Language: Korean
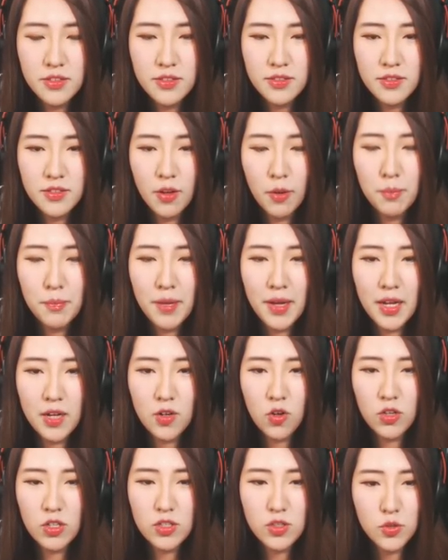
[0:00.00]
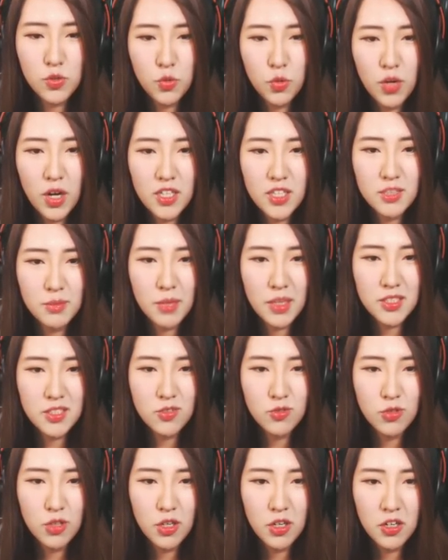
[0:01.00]
엄마 거기서 요가하지
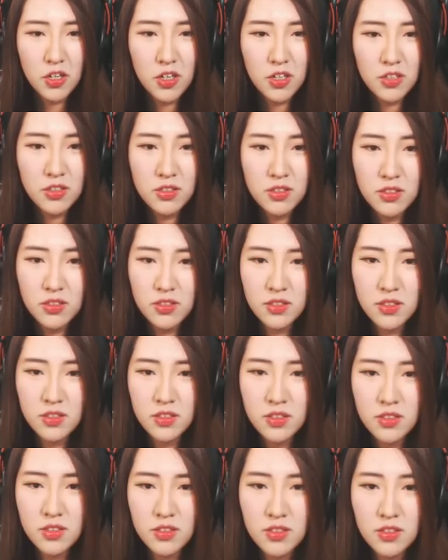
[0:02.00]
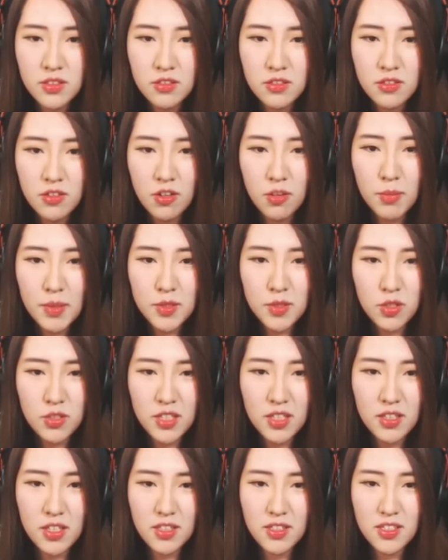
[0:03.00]
마시고요. 엄마
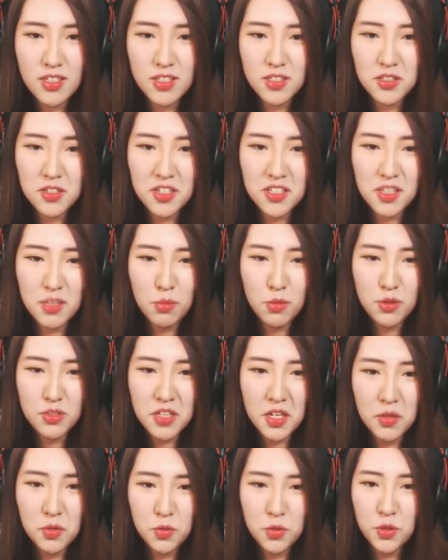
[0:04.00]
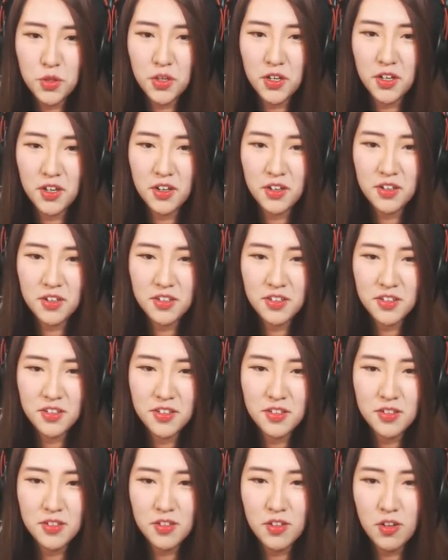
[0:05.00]
절대 테트리스 같아 보이지 않고요.
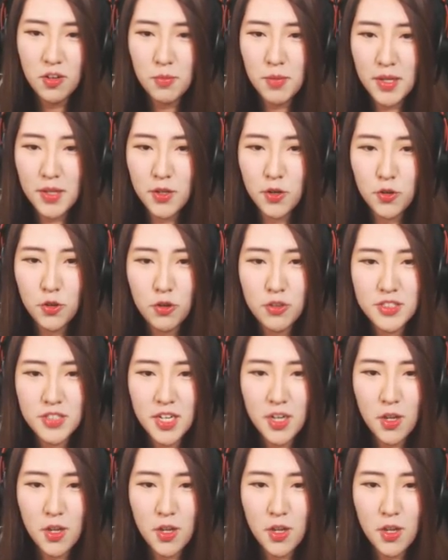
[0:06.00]
엄마 껴넣을 자리